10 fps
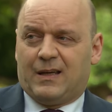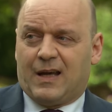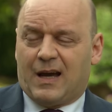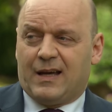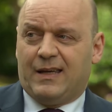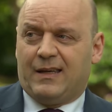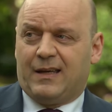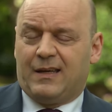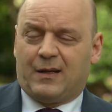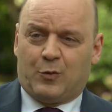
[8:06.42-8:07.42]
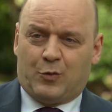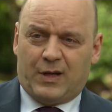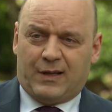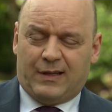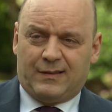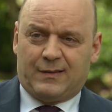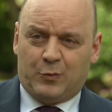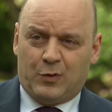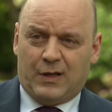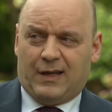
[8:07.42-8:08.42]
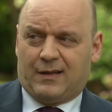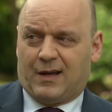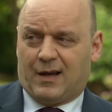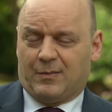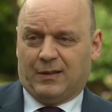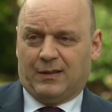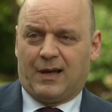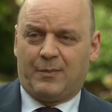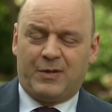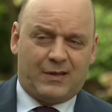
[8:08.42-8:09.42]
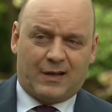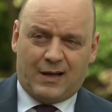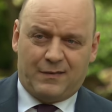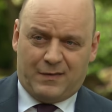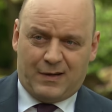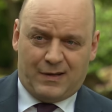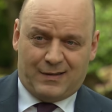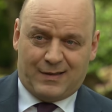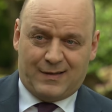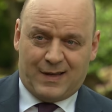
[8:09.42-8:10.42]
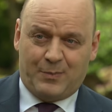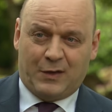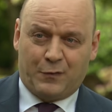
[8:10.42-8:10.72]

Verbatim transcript: Da ich in der Corona-Krise zugelegt habe, habe ich da kein wirkliches Rezept.